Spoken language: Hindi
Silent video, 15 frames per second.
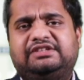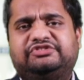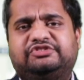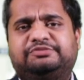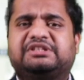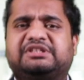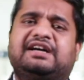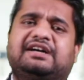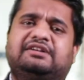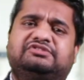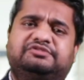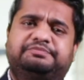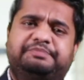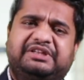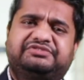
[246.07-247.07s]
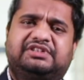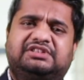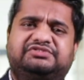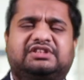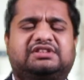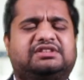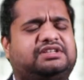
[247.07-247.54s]
50, पैंसठ
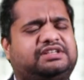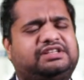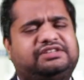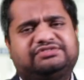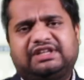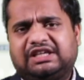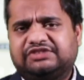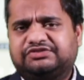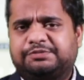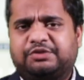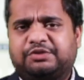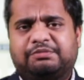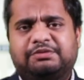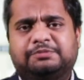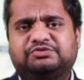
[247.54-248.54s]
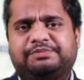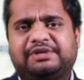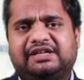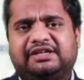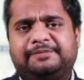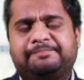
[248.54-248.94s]
70 इस तरीके से प्रॉब्लम्स मिलेंगी